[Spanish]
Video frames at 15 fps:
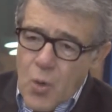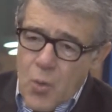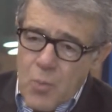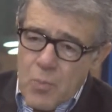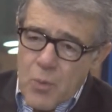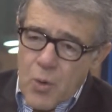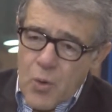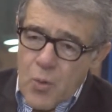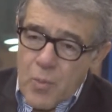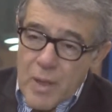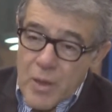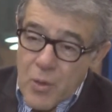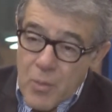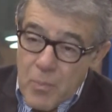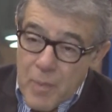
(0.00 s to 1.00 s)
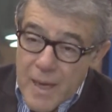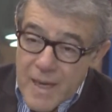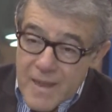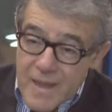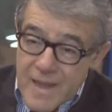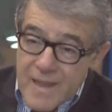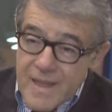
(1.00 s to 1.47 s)
un poco medio
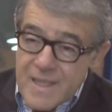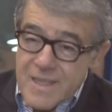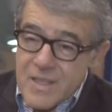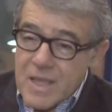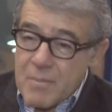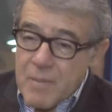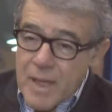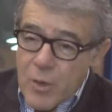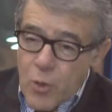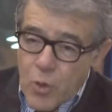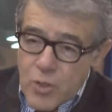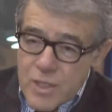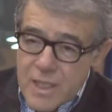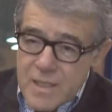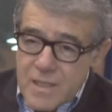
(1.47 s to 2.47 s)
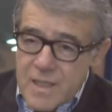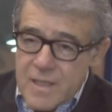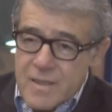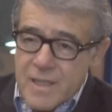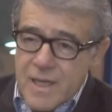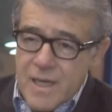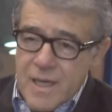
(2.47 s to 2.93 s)
perdidas, temerosas de
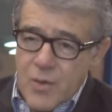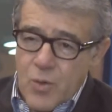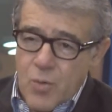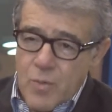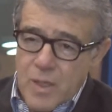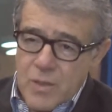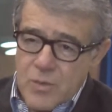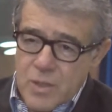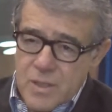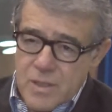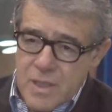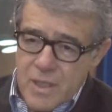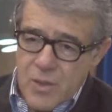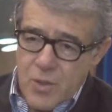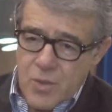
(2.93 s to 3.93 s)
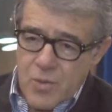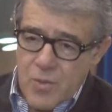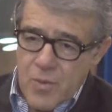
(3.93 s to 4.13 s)
entrar al comercio exterior.